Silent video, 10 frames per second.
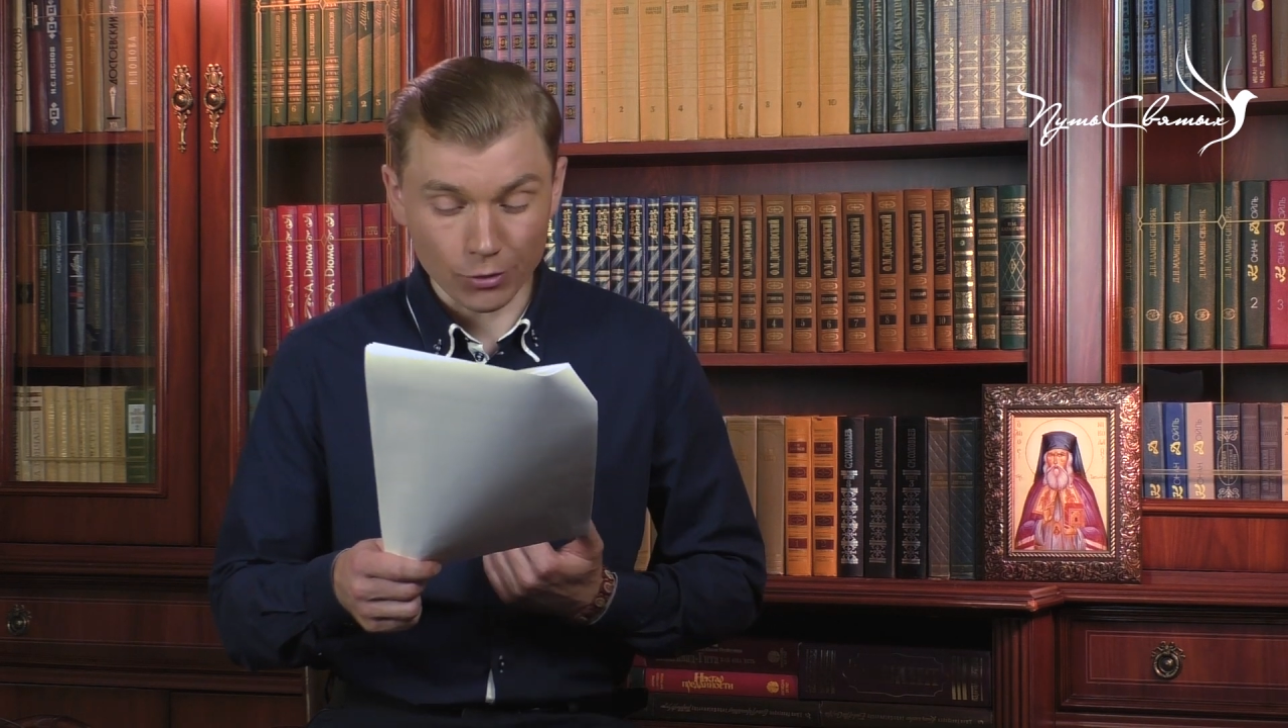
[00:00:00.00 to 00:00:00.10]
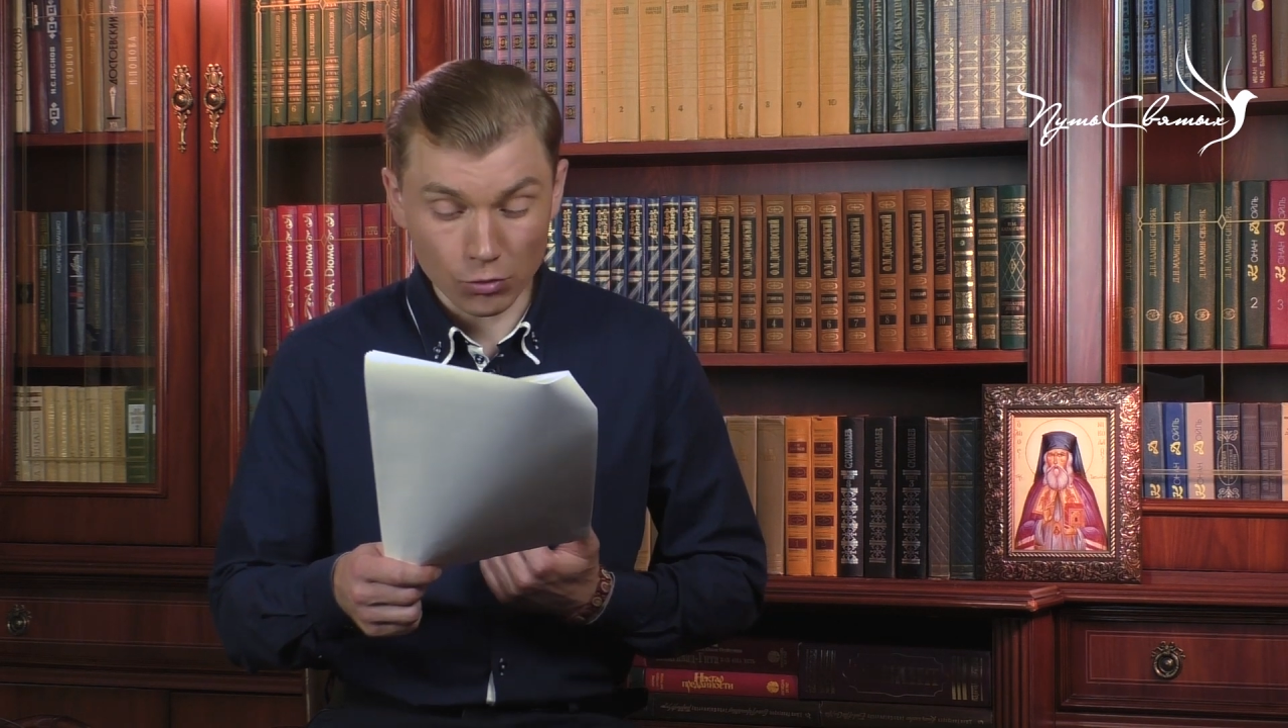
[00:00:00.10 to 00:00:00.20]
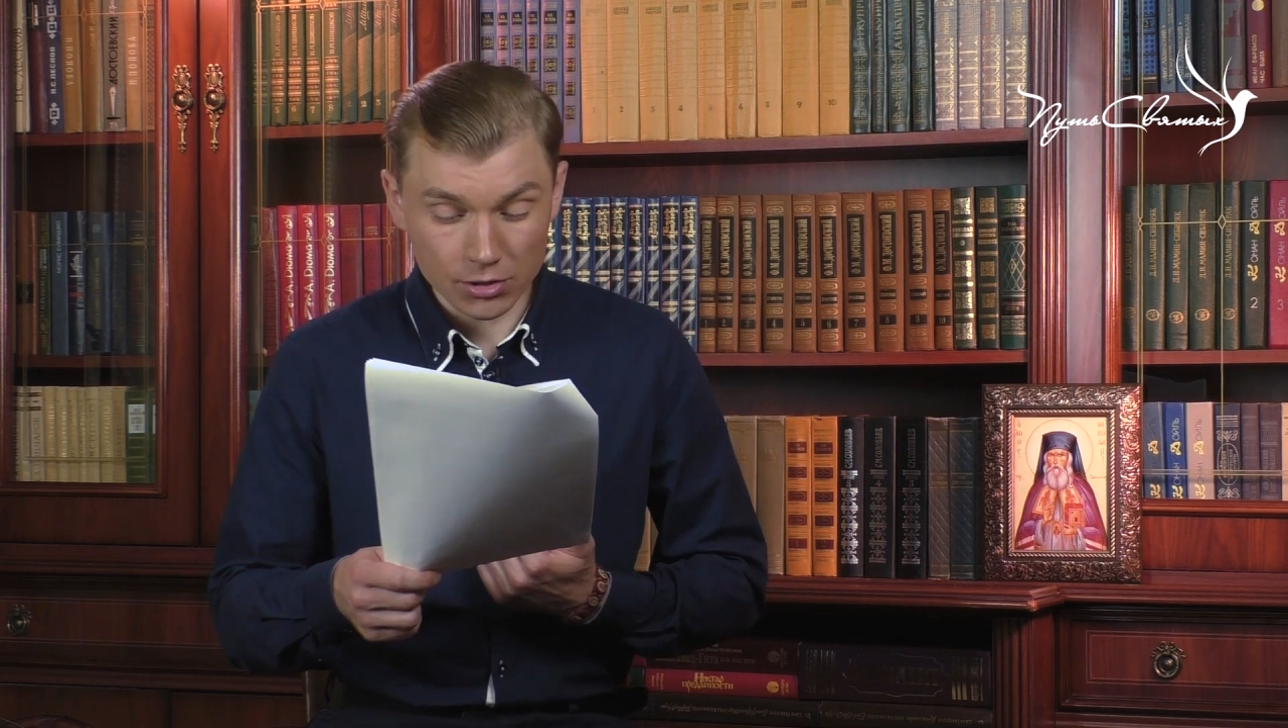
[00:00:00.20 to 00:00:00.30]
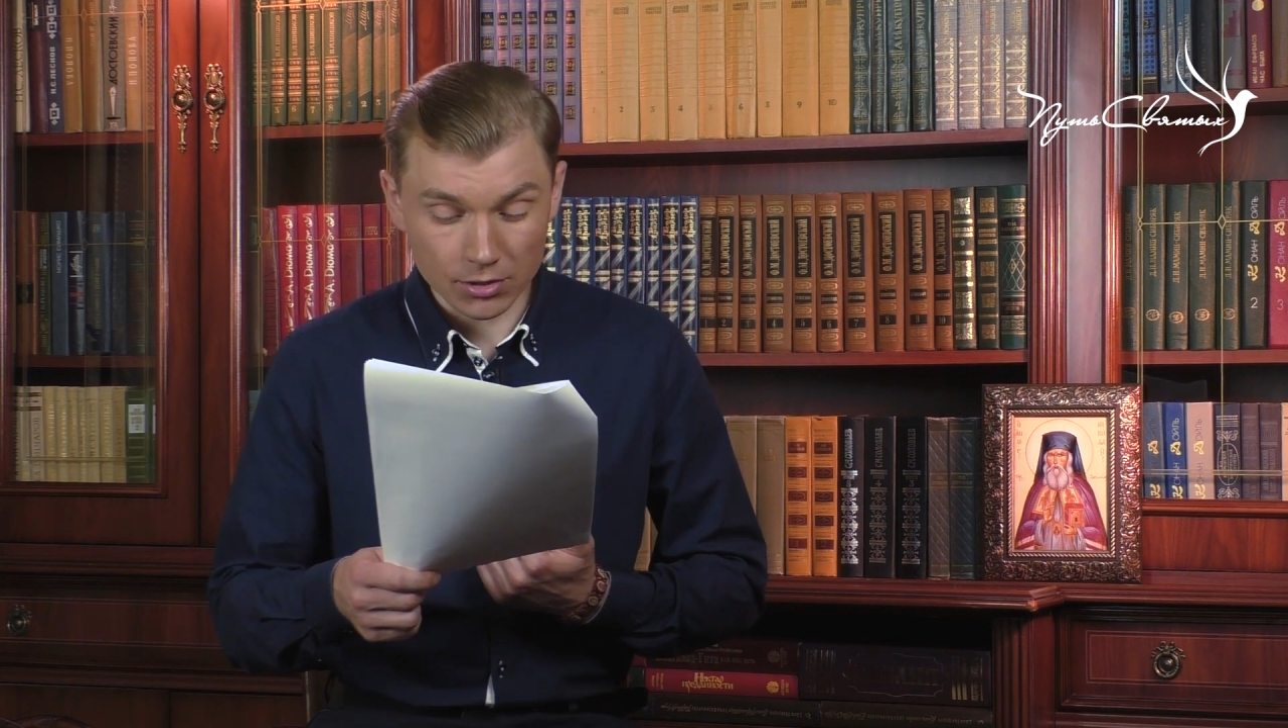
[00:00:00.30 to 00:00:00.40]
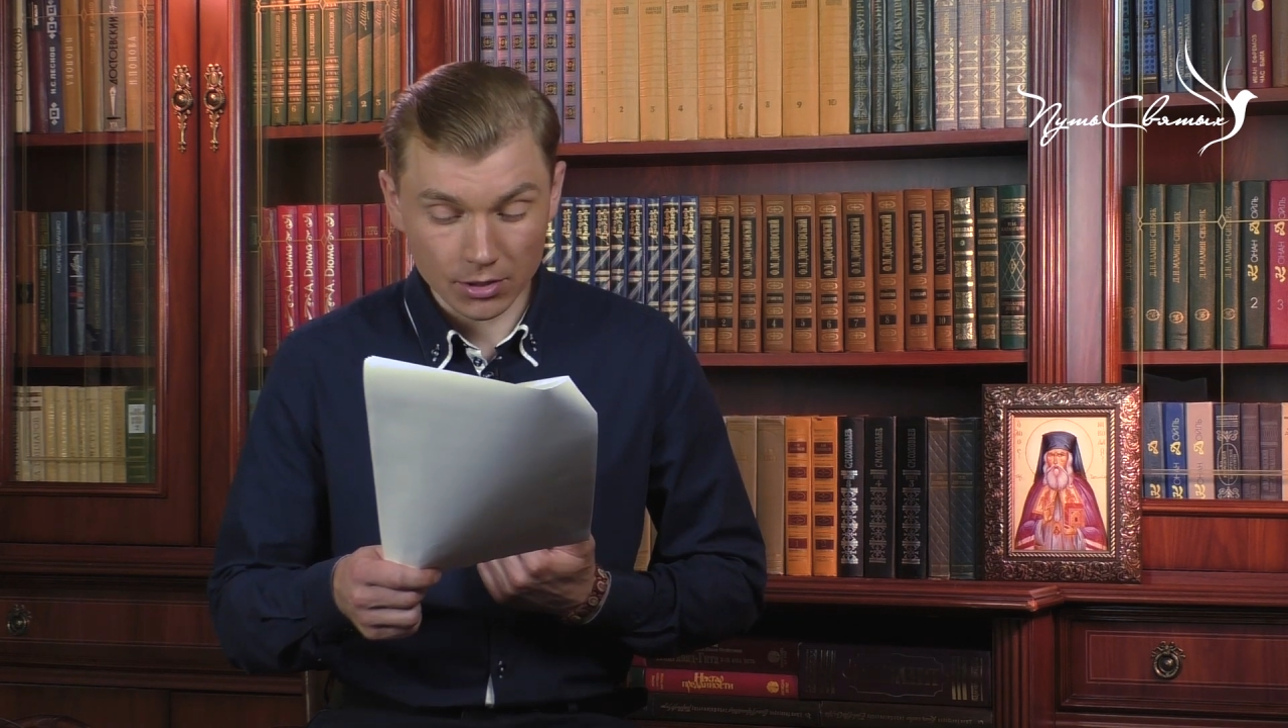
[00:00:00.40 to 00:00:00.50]

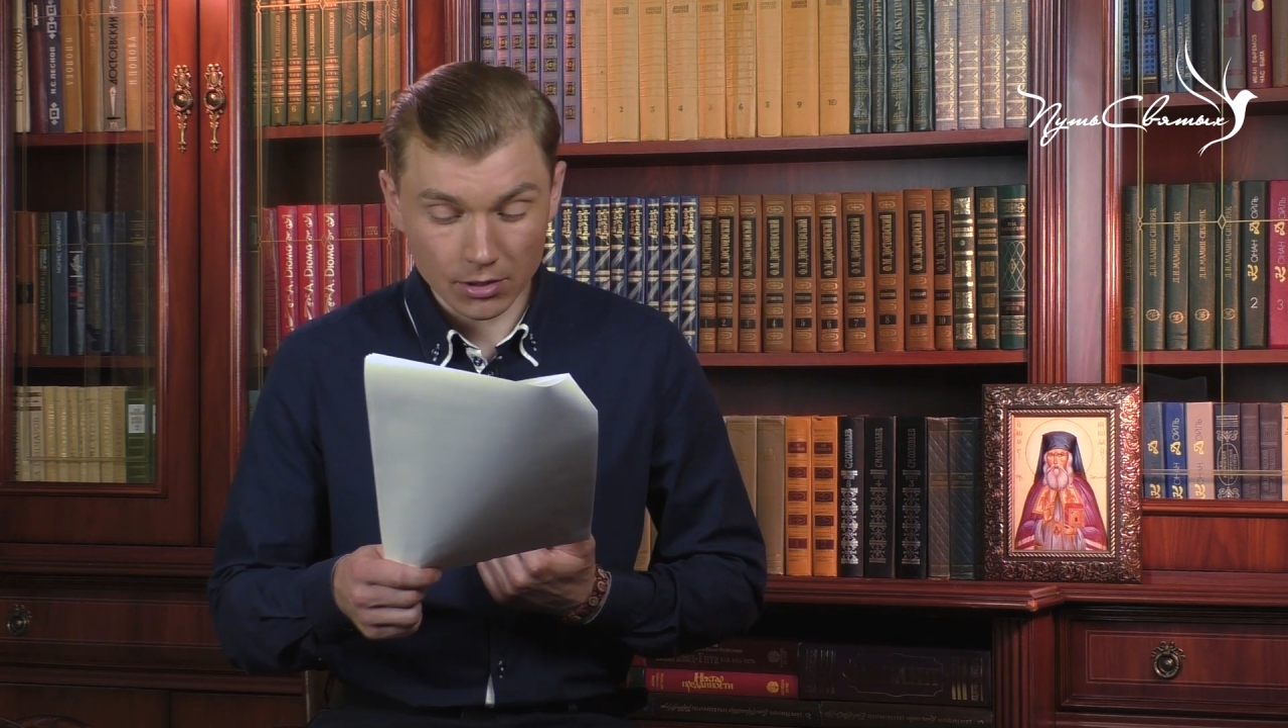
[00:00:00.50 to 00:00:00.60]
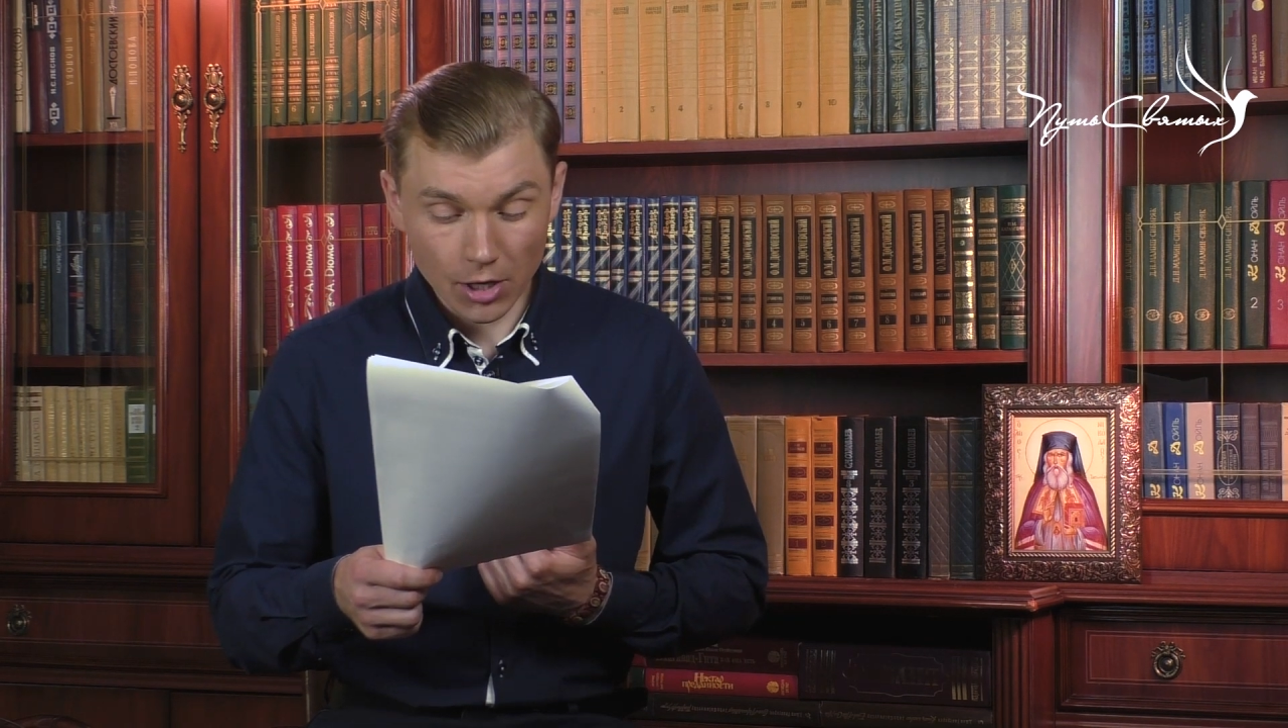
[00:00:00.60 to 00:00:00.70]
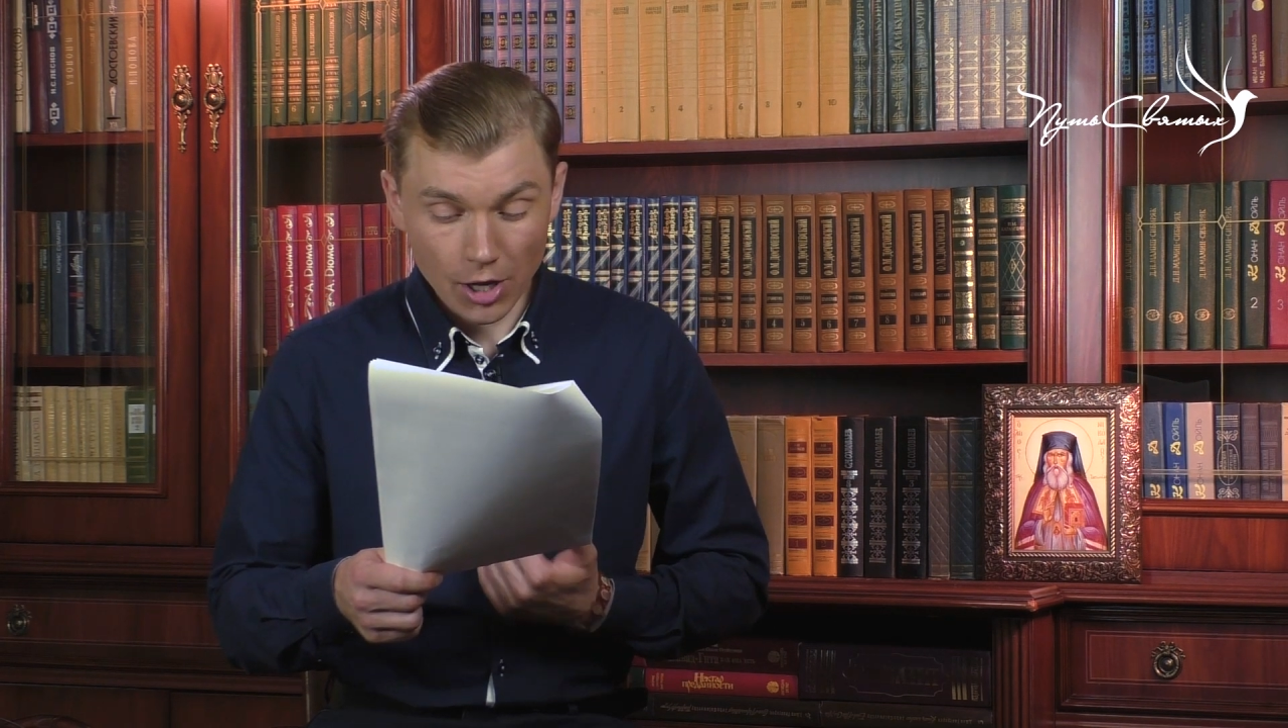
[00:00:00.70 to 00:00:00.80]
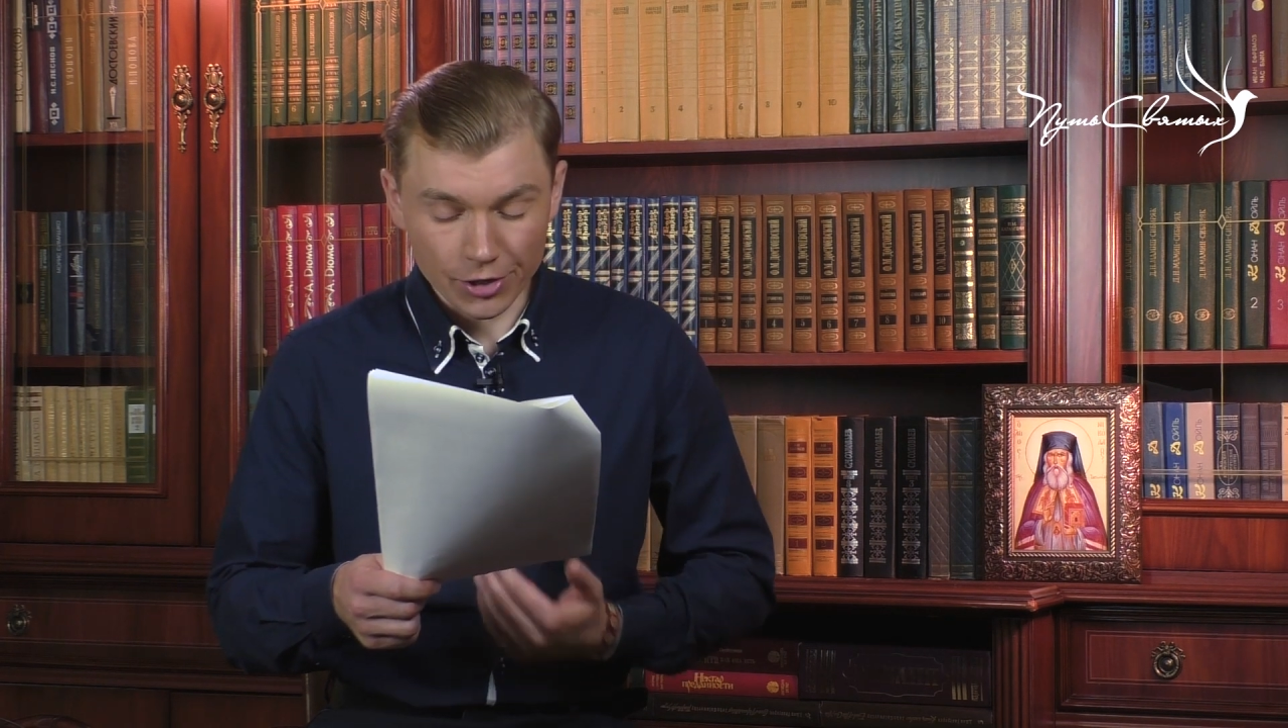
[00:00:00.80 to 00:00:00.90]
родиной,